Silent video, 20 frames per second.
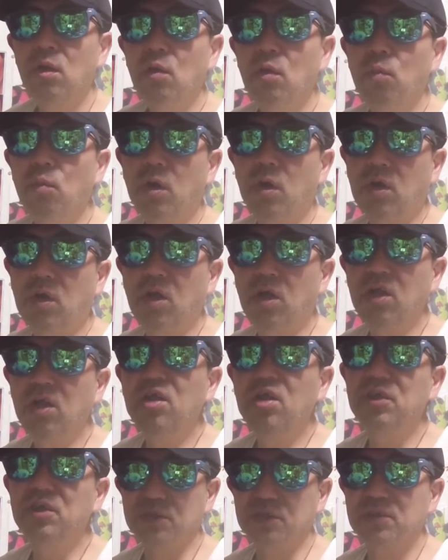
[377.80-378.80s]
かわから
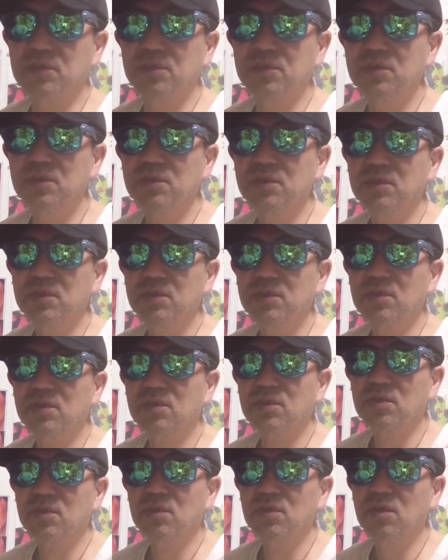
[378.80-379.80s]
ないです。
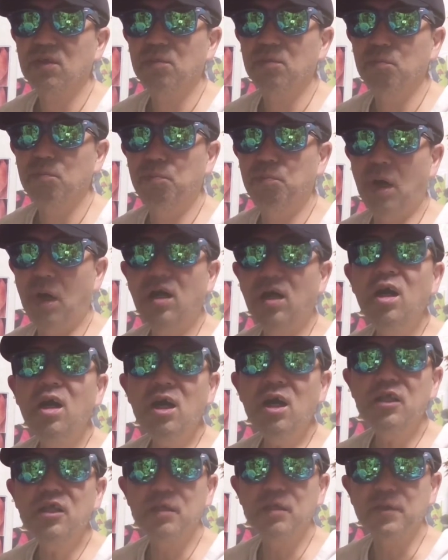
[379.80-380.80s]

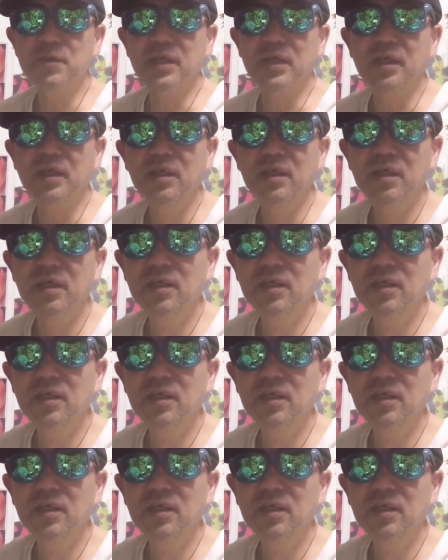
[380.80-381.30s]
バカか、てめえ。